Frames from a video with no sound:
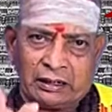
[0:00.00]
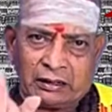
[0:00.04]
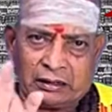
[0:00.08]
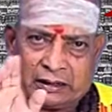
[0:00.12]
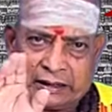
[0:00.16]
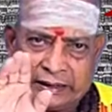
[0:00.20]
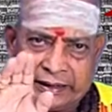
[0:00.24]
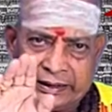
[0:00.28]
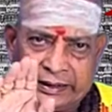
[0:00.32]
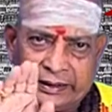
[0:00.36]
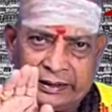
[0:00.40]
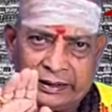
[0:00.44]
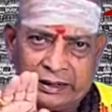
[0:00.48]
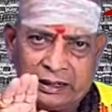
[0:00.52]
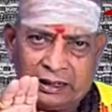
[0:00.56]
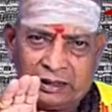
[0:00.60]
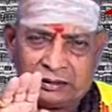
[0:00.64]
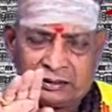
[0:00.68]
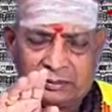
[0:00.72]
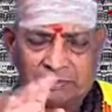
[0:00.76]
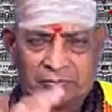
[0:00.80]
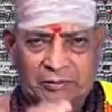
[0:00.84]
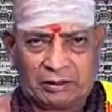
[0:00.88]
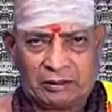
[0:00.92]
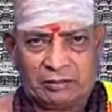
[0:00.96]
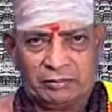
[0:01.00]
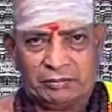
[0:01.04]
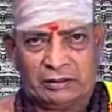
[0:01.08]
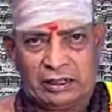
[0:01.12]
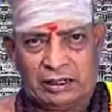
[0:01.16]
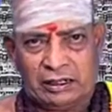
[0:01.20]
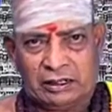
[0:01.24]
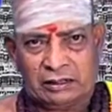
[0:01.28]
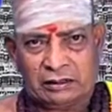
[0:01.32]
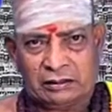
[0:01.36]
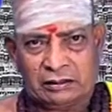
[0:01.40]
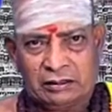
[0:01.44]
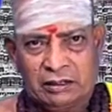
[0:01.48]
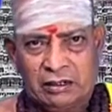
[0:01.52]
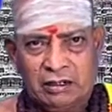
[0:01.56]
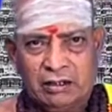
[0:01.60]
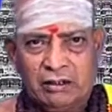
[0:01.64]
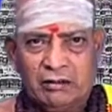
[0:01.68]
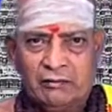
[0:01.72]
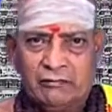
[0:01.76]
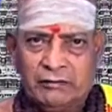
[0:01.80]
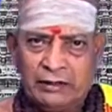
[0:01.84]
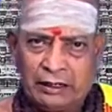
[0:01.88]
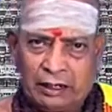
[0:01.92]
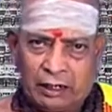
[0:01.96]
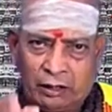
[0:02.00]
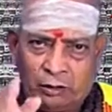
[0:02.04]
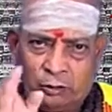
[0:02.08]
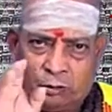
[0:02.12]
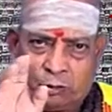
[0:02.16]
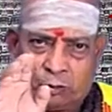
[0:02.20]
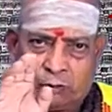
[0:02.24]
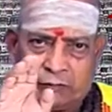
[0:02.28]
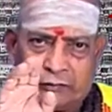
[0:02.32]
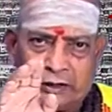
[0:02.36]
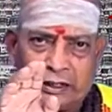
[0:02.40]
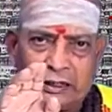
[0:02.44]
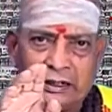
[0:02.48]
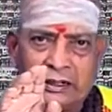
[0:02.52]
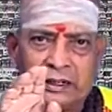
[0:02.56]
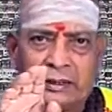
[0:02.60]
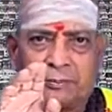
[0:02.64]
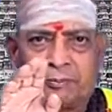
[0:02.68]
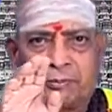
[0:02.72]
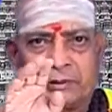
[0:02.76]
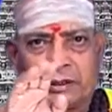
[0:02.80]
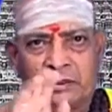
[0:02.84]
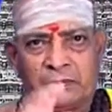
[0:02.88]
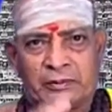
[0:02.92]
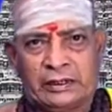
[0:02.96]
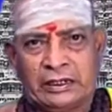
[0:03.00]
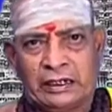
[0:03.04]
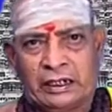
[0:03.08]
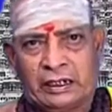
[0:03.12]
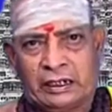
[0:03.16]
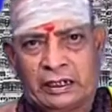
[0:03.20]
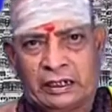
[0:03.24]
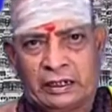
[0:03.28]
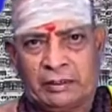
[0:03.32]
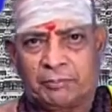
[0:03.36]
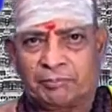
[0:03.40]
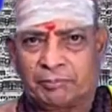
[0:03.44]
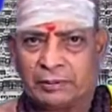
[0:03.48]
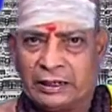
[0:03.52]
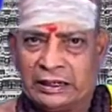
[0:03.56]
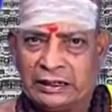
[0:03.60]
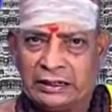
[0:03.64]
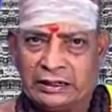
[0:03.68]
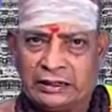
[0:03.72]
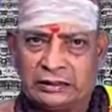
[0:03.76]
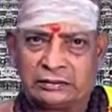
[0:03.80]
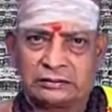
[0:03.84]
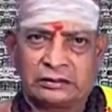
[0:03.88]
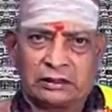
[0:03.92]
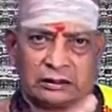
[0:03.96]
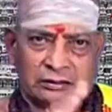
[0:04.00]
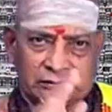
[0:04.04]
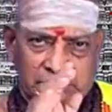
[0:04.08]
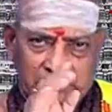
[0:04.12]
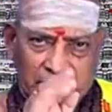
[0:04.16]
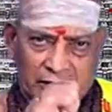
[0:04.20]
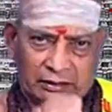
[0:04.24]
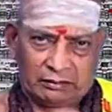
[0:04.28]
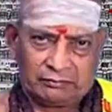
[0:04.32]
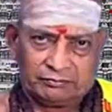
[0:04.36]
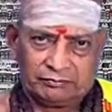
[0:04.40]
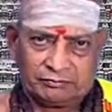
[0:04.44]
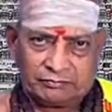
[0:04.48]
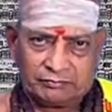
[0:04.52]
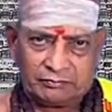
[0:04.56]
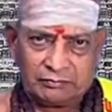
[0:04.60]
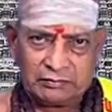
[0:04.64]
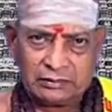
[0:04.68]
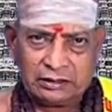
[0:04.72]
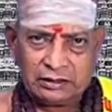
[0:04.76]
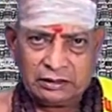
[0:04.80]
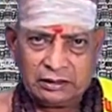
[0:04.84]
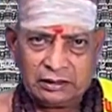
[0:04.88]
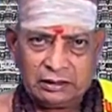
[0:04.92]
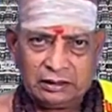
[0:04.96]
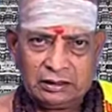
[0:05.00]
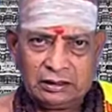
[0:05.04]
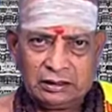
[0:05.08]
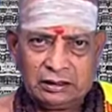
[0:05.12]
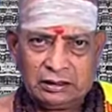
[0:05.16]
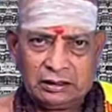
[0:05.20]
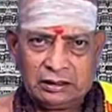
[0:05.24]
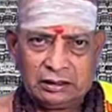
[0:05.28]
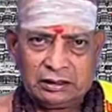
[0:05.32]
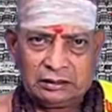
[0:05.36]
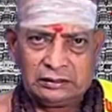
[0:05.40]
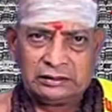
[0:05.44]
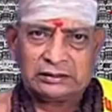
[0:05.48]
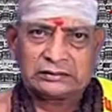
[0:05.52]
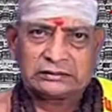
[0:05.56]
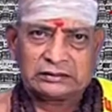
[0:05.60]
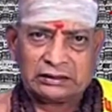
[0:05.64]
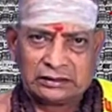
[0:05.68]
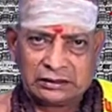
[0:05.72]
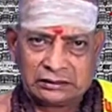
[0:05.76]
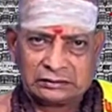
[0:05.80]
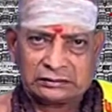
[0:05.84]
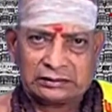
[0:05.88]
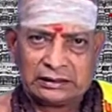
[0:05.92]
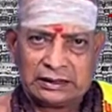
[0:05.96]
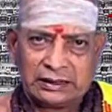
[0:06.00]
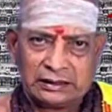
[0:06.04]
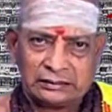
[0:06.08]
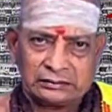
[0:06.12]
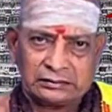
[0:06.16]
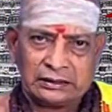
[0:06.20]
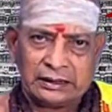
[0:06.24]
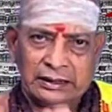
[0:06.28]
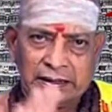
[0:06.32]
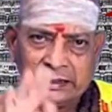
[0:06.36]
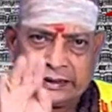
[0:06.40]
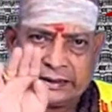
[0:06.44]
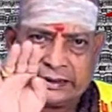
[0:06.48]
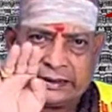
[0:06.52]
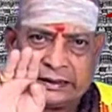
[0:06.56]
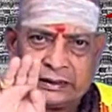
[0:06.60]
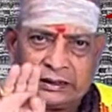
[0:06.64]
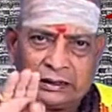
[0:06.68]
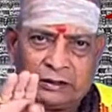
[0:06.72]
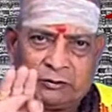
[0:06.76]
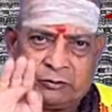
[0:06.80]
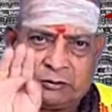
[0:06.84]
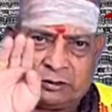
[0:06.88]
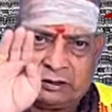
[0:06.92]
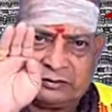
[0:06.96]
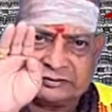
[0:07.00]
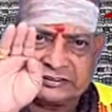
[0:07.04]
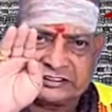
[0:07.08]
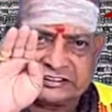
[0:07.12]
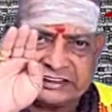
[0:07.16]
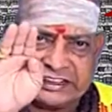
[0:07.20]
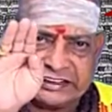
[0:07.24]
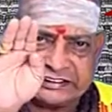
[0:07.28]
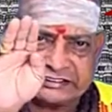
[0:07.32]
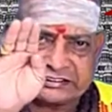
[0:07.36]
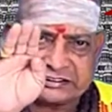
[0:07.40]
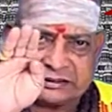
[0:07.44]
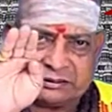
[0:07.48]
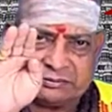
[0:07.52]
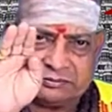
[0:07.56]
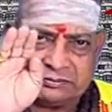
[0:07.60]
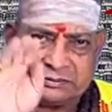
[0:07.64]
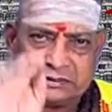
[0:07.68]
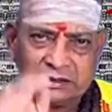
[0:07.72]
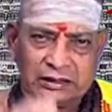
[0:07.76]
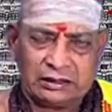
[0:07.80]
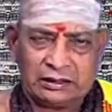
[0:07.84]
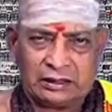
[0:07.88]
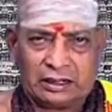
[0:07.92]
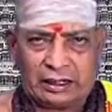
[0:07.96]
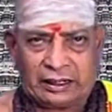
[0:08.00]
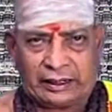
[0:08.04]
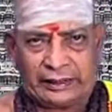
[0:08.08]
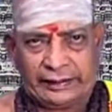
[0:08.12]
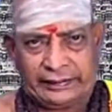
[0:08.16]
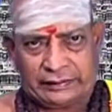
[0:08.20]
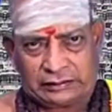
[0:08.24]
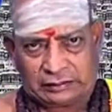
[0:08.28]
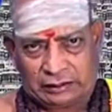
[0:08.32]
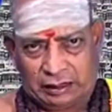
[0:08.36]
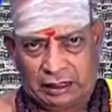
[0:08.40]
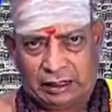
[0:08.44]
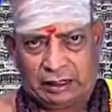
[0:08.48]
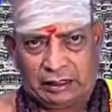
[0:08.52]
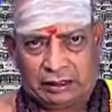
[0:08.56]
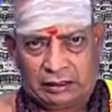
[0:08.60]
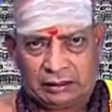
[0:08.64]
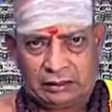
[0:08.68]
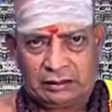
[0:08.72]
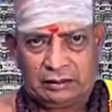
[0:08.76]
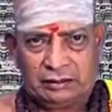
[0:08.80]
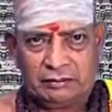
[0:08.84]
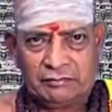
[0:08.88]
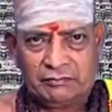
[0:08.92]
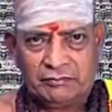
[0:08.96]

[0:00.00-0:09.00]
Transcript: அருணகிரிநாத பெருமான் வடலூர் வள்ளல் பெருமானெல்லாம் பாடிய திருத்தலம் இந்த திருத்தலத்திலே என்ன ஒரு விசேஷம் என்று கேட்டால்